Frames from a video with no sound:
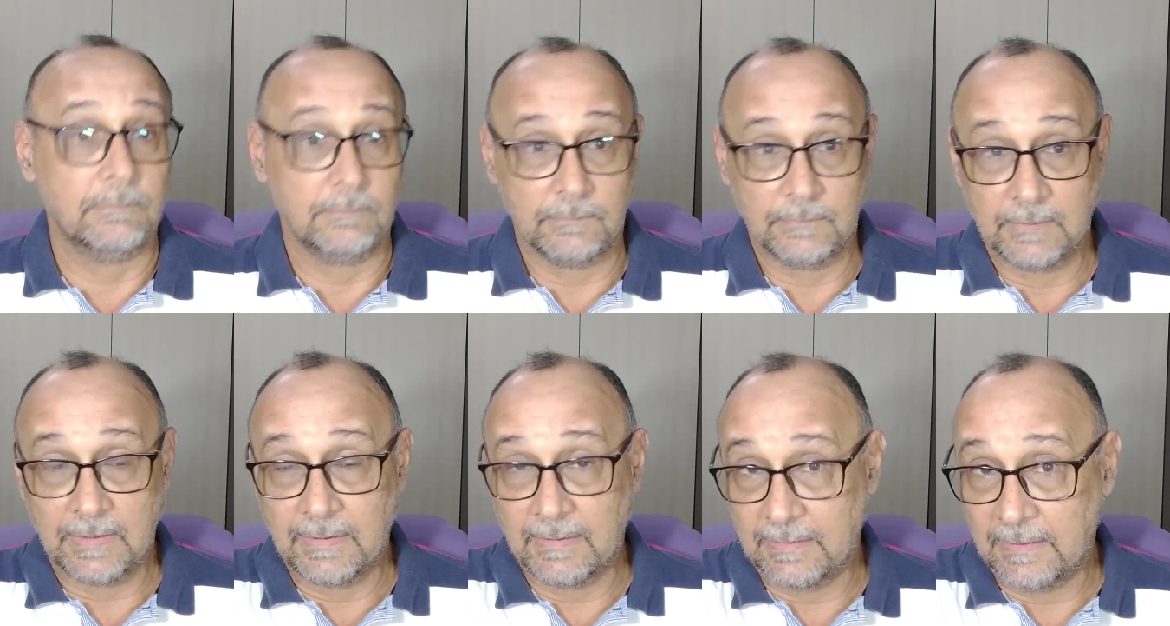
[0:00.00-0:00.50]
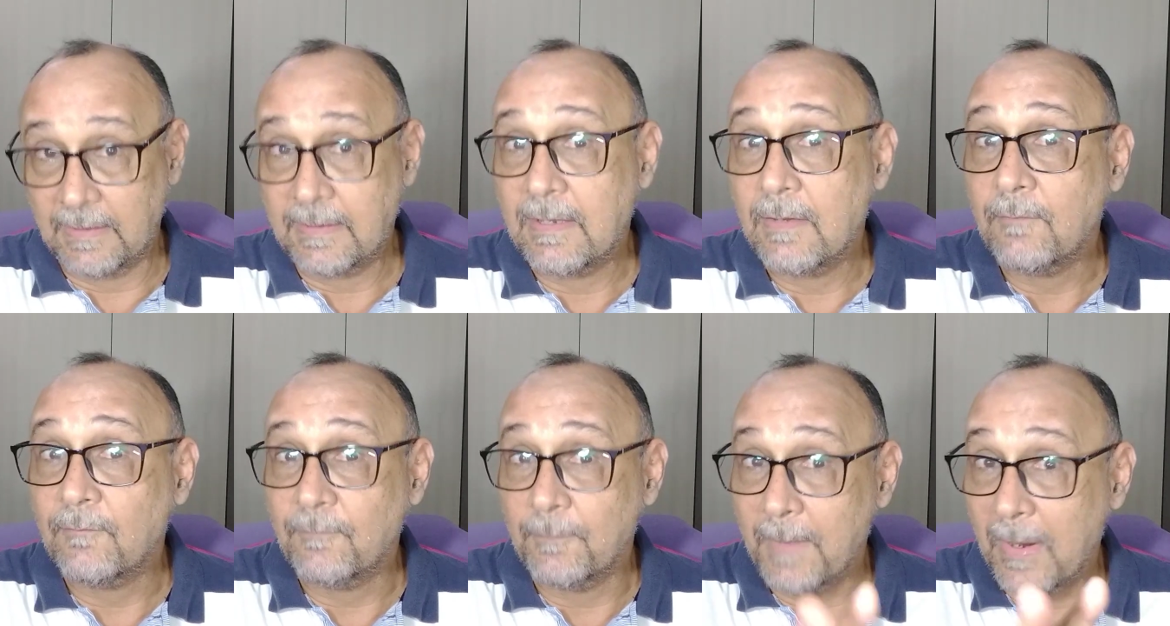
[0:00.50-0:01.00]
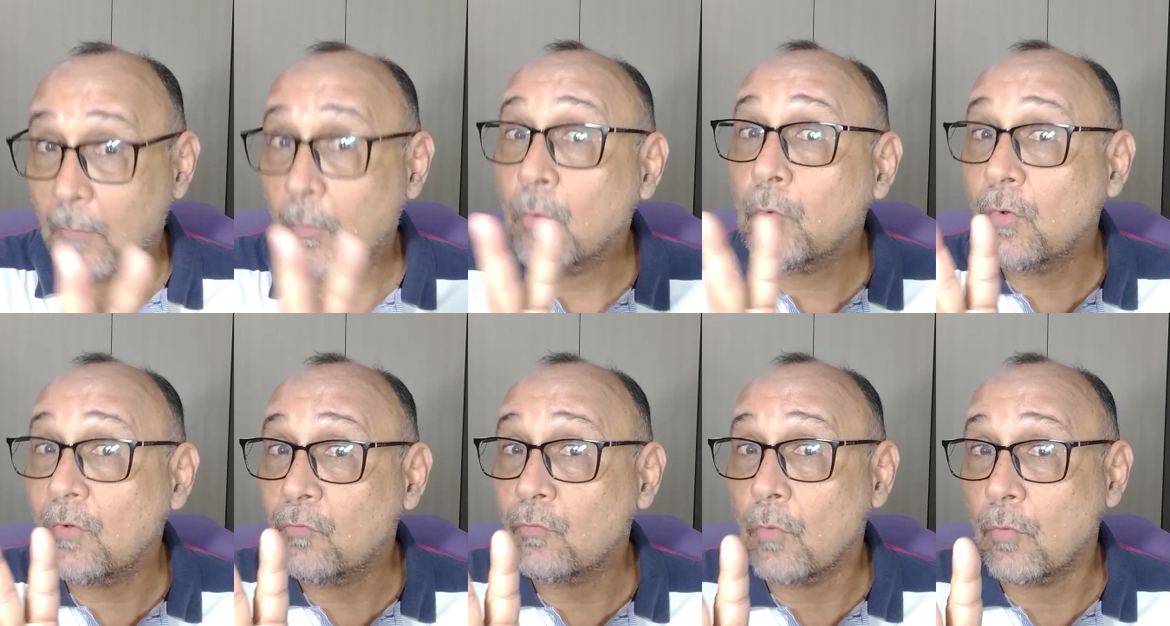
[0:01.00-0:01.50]
Ah, aqui, marcou
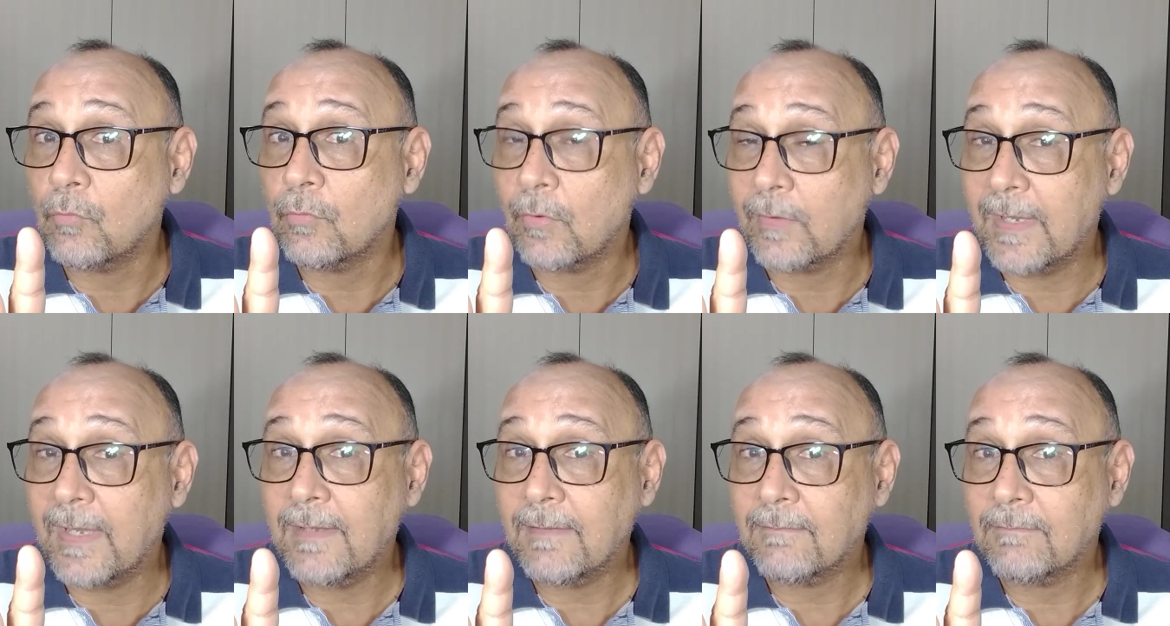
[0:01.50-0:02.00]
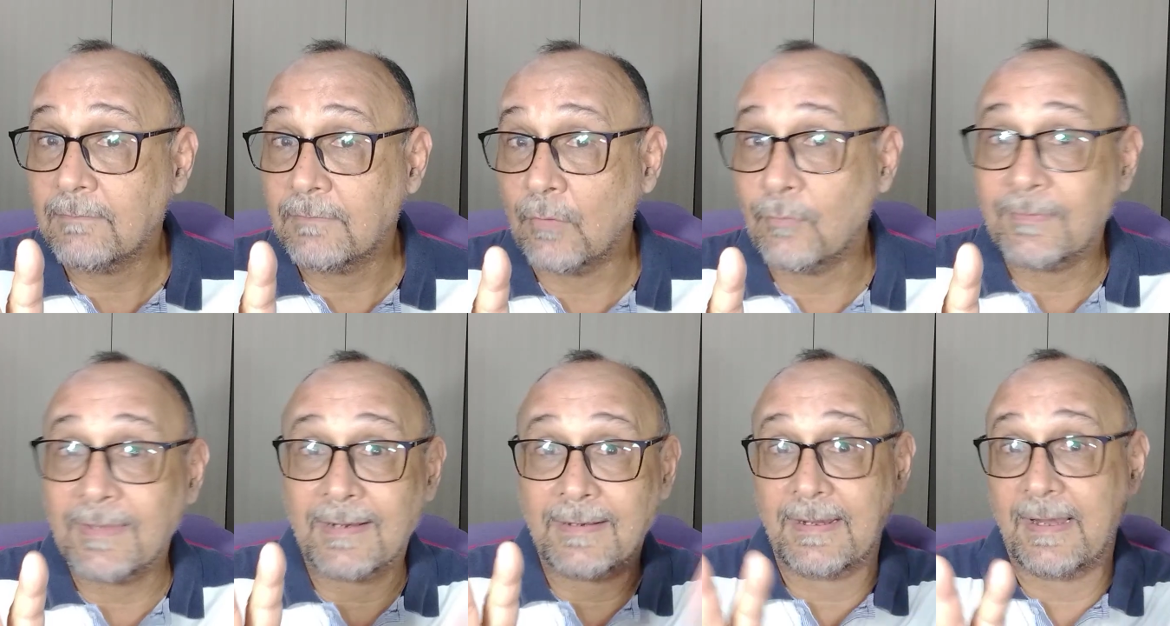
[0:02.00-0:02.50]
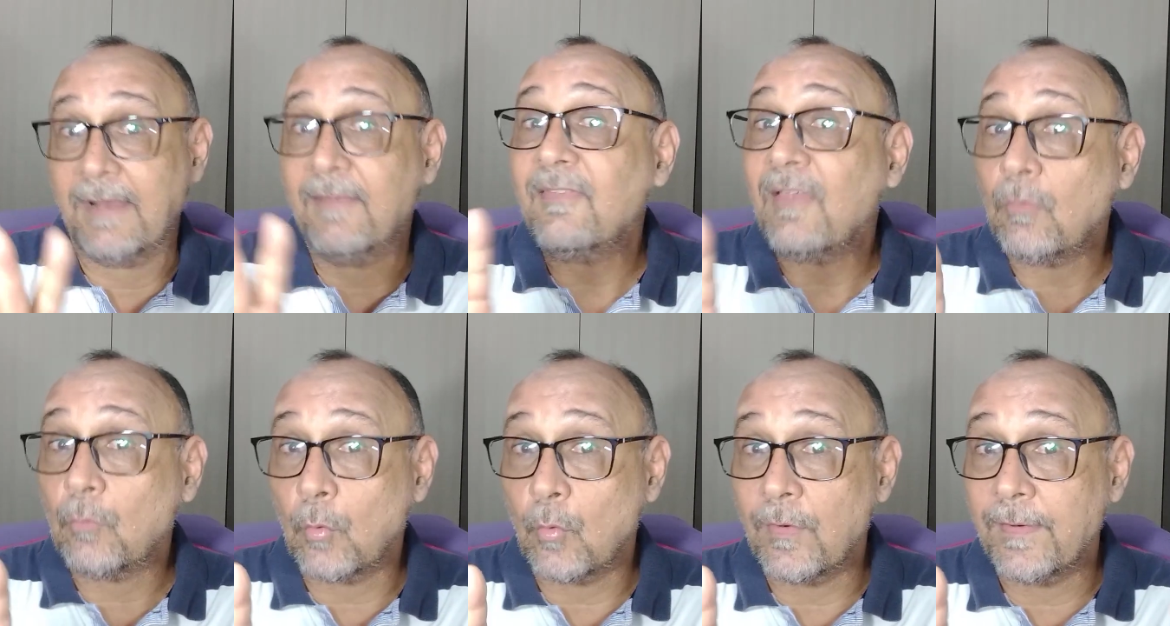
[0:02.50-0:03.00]
dois gols, ok? Então tá 3
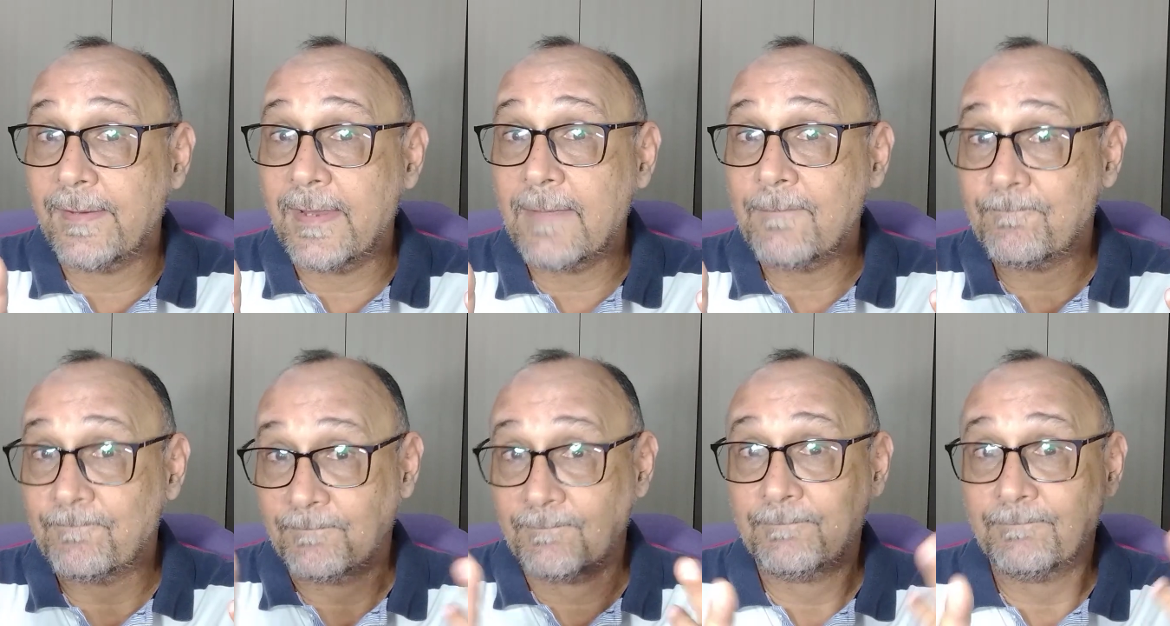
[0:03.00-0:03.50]
a 2 né?